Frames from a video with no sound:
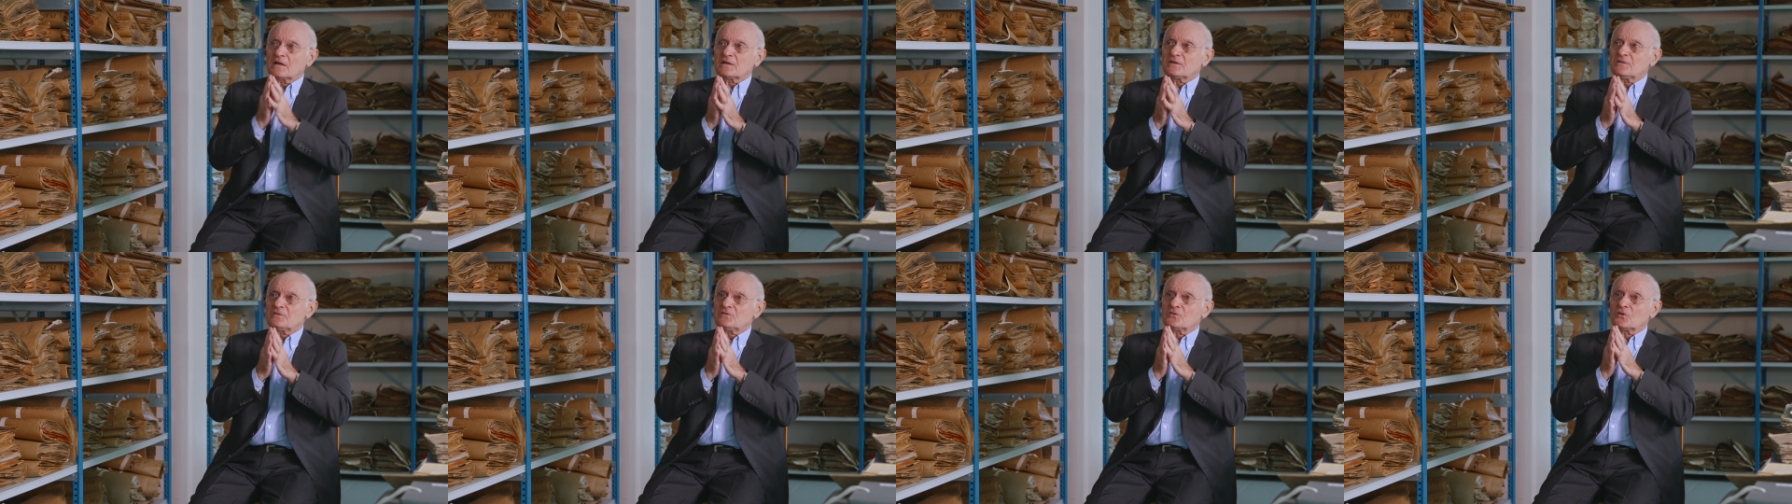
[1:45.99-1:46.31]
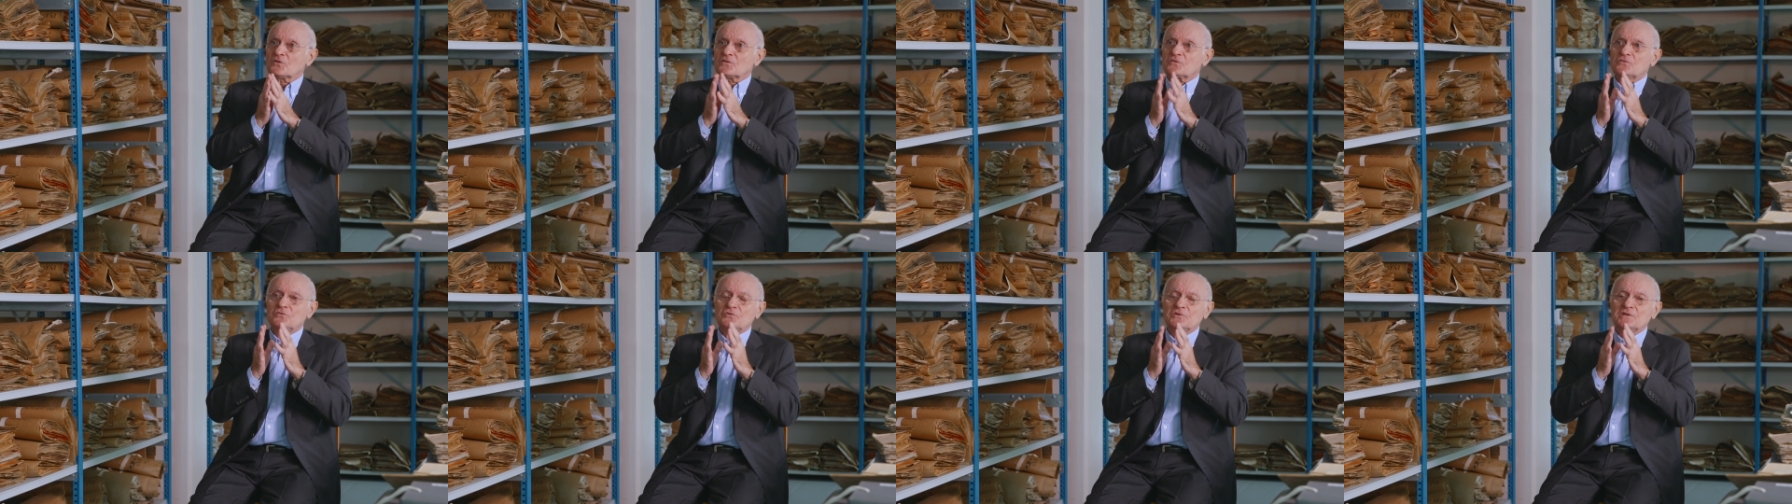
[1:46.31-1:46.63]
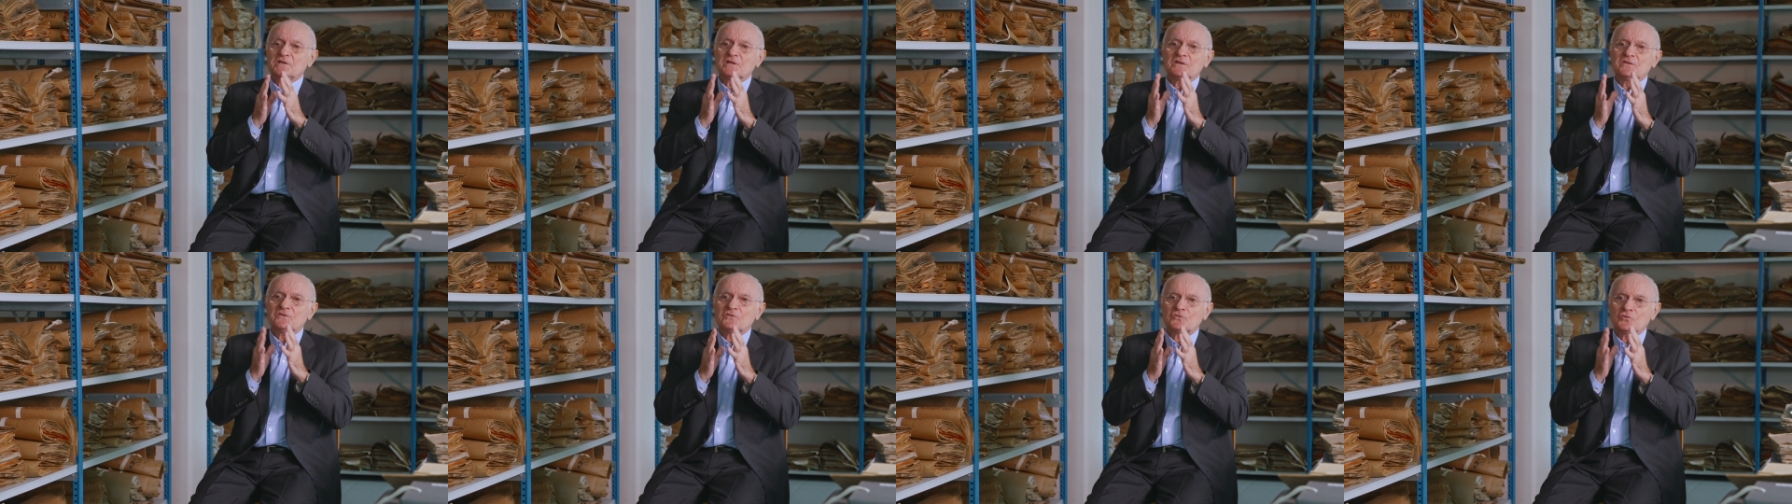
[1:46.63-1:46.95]
résistance, une
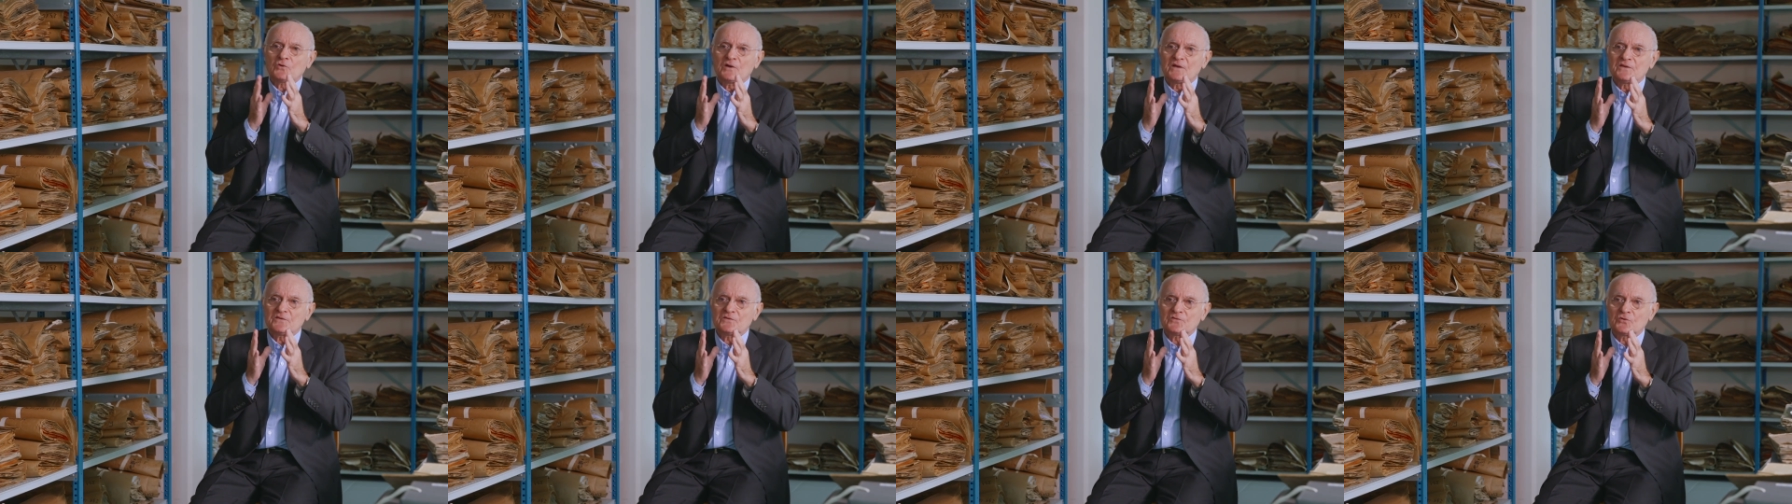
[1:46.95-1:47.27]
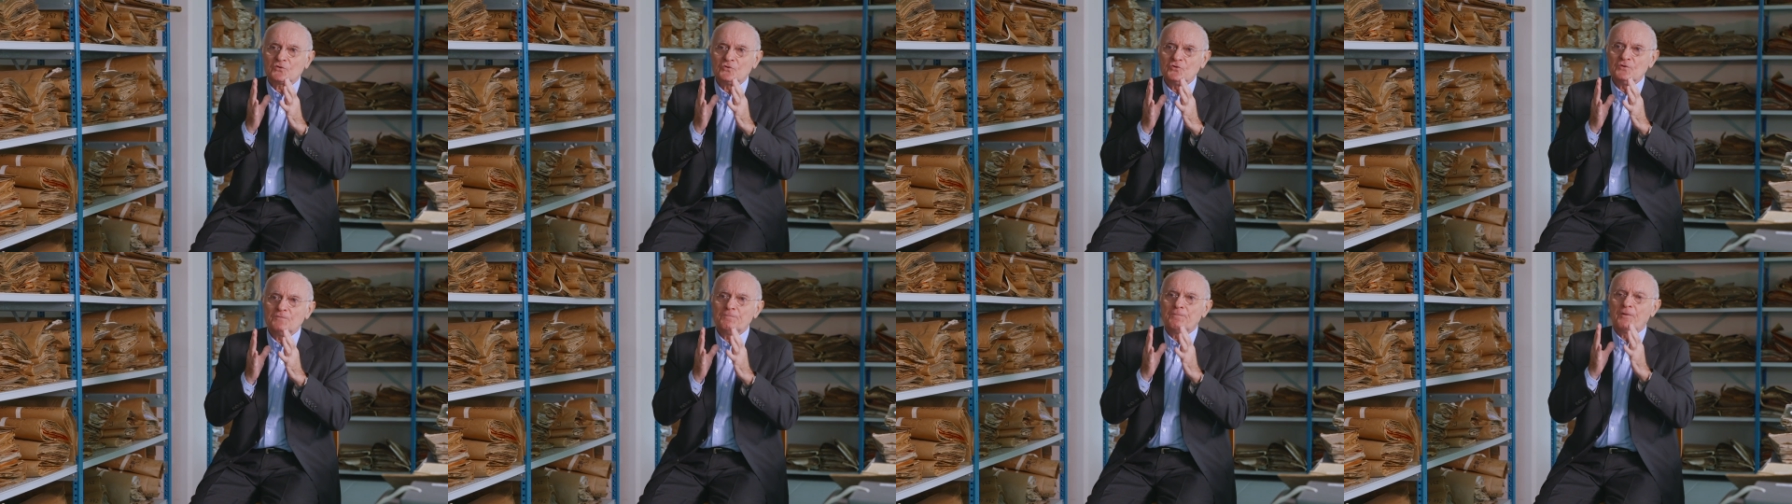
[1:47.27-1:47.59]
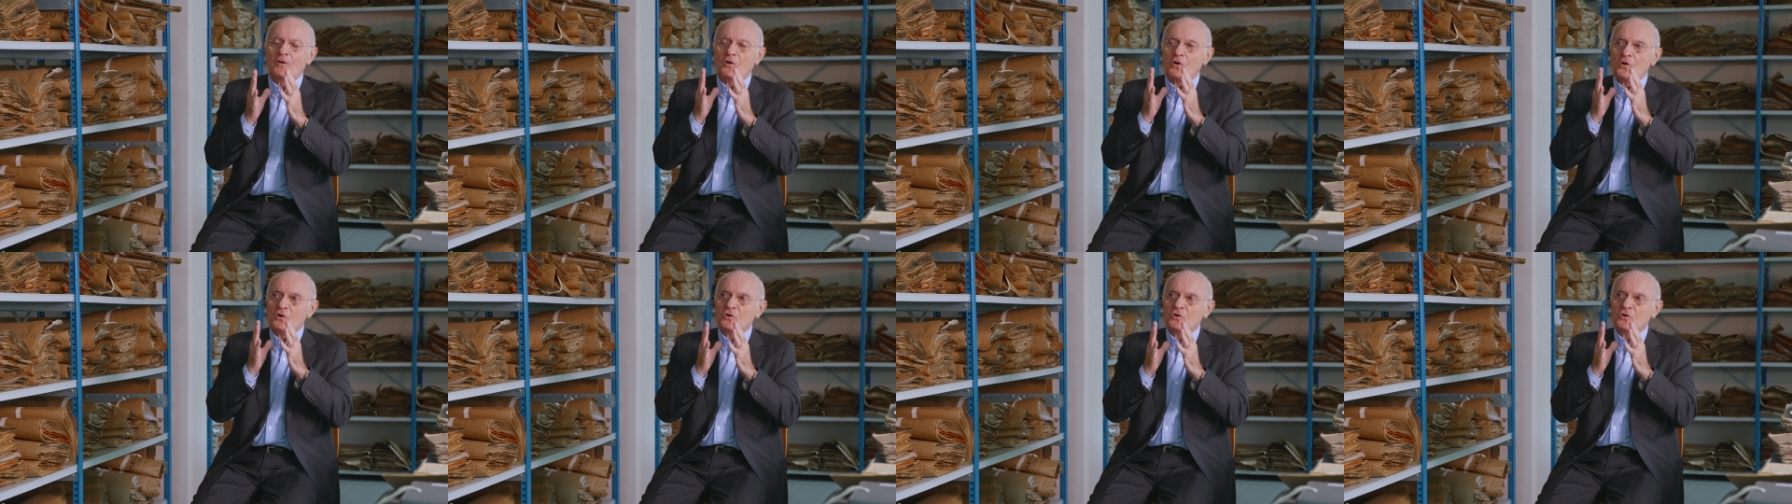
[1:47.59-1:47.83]
question insoluble.